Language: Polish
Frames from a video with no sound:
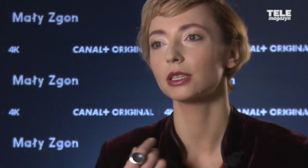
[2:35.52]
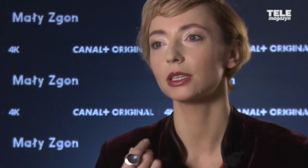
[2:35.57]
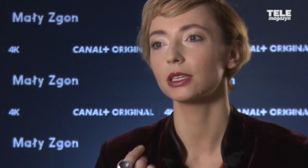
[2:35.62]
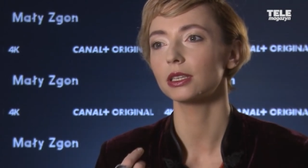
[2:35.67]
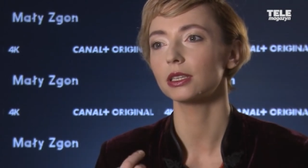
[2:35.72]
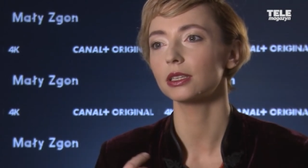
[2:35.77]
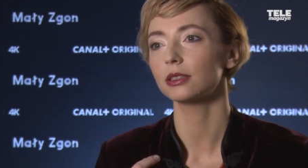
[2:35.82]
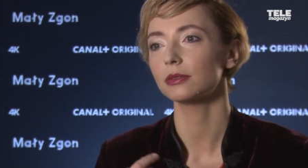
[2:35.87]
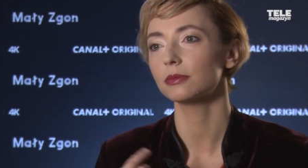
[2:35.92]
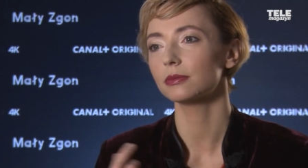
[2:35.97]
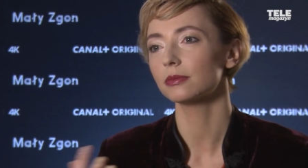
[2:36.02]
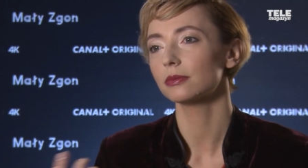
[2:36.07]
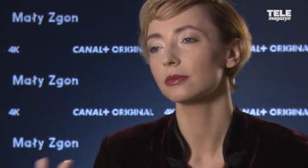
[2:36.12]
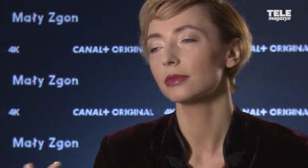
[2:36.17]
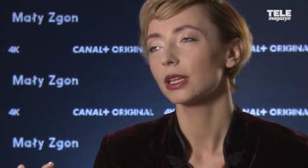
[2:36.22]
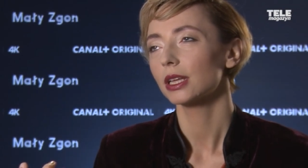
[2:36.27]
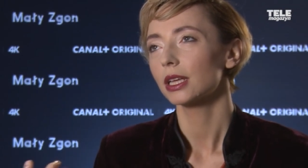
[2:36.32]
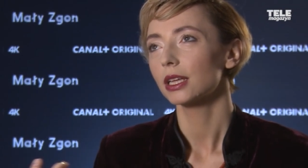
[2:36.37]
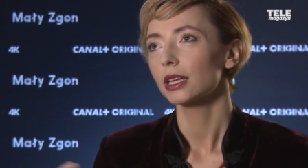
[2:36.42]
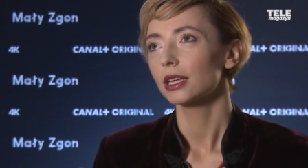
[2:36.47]
i
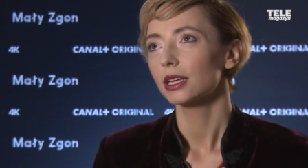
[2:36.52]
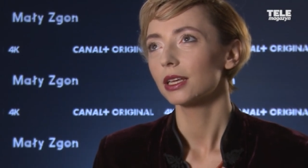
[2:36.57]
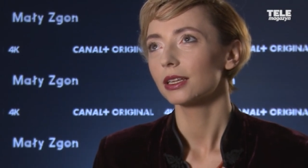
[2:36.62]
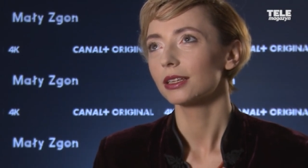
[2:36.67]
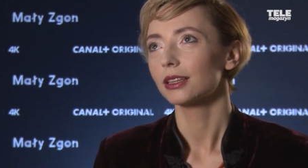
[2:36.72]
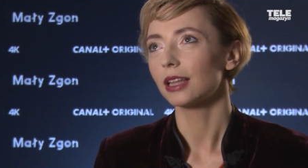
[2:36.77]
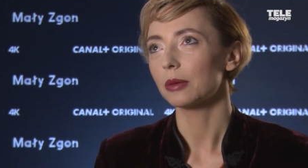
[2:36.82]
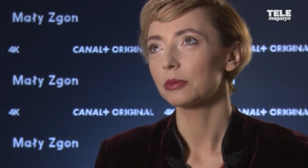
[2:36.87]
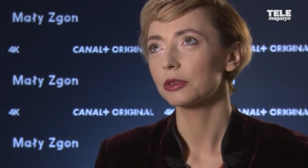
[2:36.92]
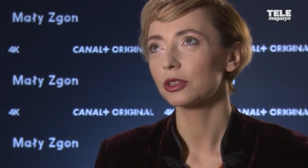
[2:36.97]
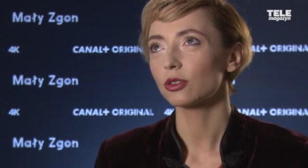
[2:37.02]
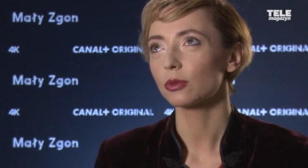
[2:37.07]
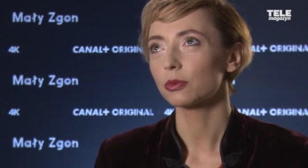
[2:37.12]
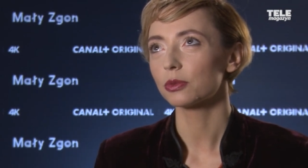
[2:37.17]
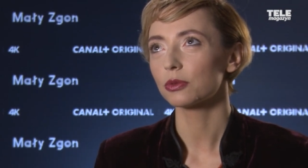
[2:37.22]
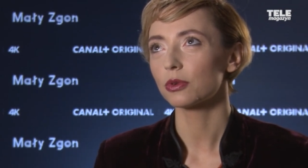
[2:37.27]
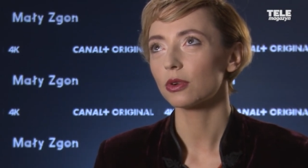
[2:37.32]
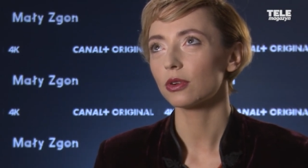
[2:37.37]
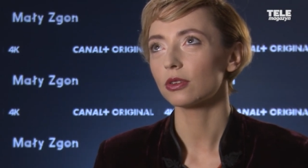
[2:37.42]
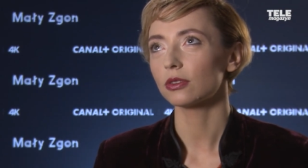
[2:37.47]
dla mnie to
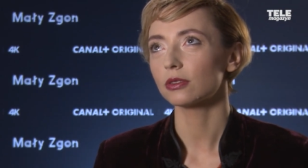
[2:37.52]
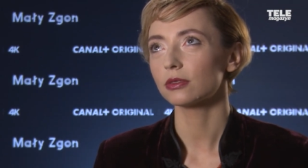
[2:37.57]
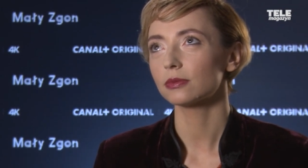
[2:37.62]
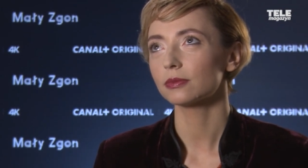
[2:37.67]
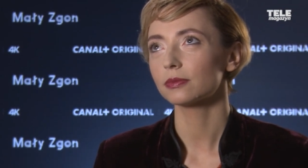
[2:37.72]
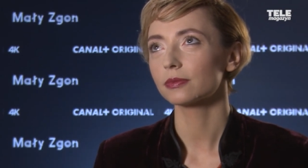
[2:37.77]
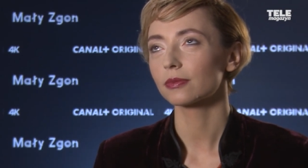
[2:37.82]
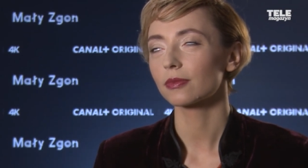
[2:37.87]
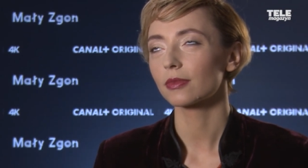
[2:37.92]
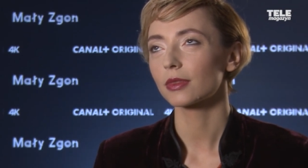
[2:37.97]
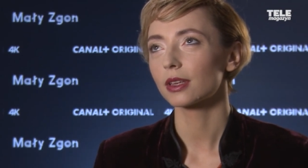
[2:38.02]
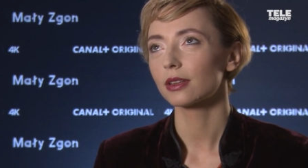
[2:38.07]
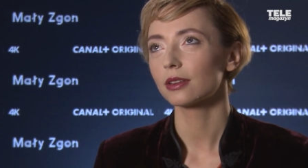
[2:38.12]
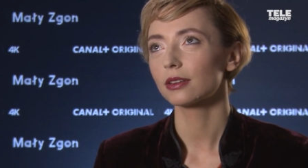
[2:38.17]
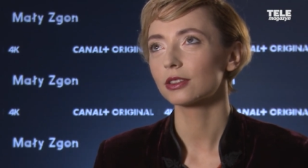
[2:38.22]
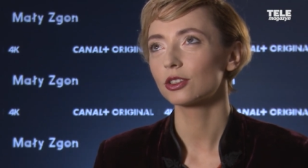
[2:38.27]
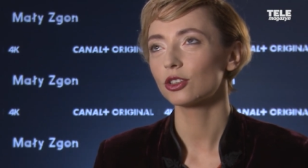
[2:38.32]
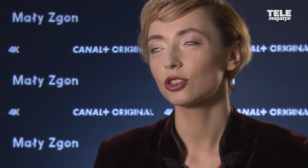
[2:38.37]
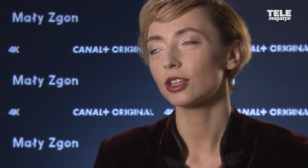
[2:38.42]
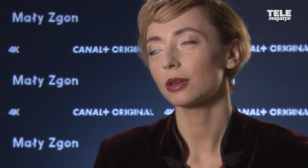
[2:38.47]
było
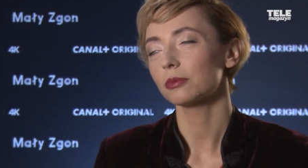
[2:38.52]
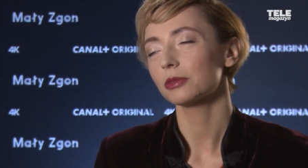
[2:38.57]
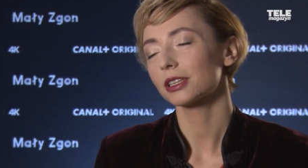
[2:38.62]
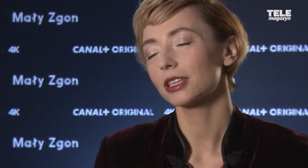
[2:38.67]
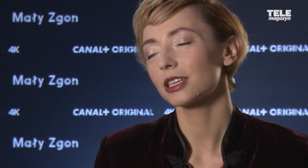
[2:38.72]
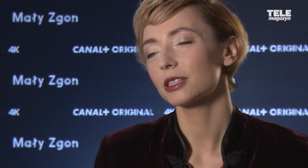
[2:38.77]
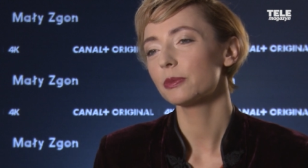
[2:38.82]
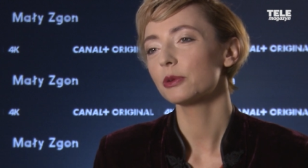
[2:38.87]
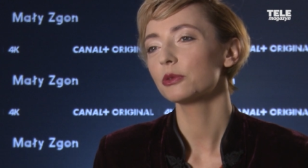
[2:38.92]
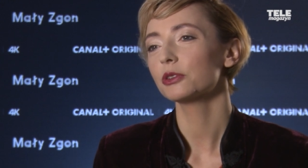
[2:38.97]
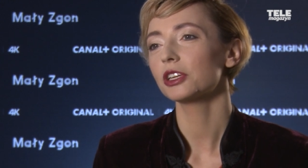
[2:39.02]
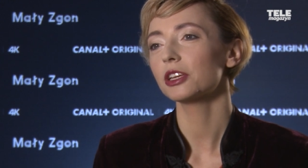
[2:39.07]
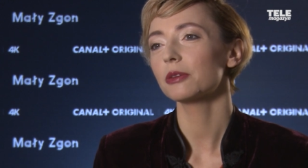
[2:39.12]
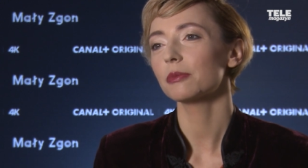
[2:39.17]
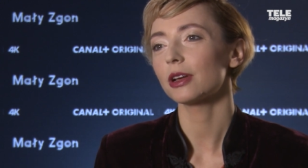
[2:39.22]
gdzieś tam takie spełnienie